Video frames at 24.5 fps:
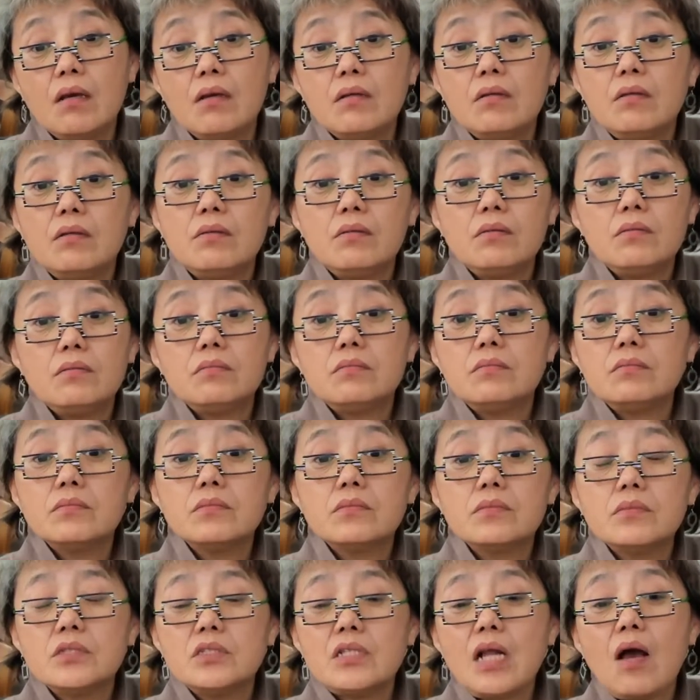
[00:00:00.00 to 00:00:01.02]
嗯，
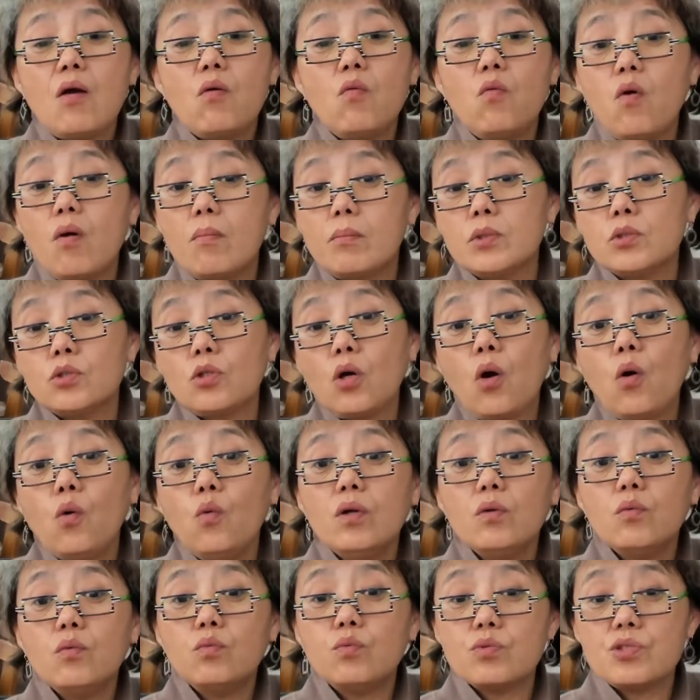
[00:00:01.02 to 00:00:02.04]
让我们偷
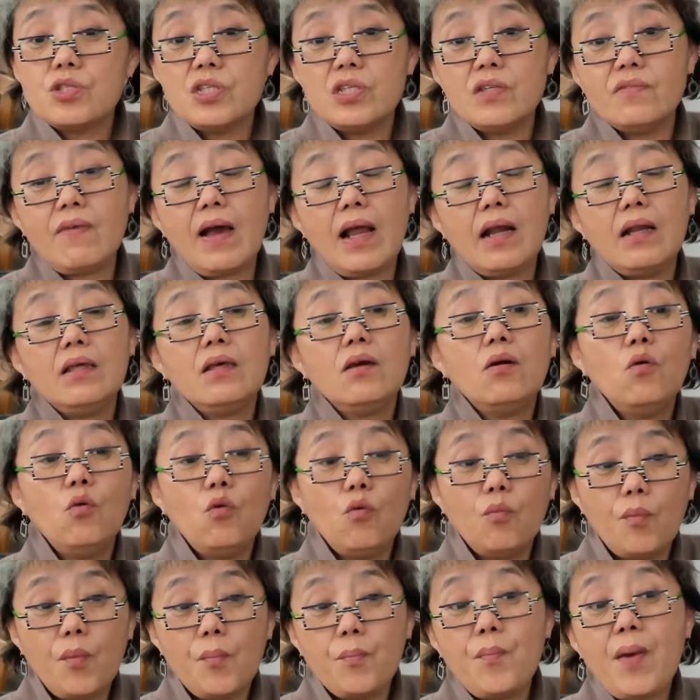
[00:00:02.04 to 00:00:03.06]
了武器，完了以后
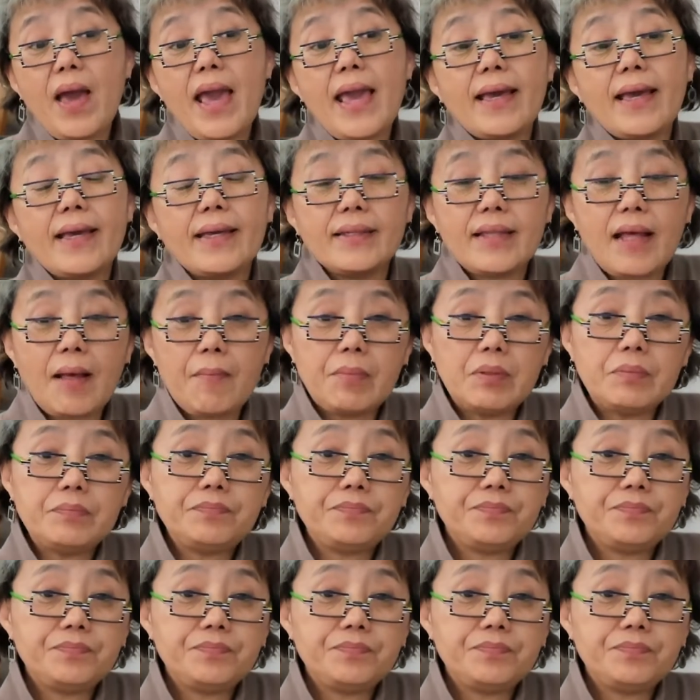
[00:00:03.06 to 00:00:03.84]
我们卖给他们。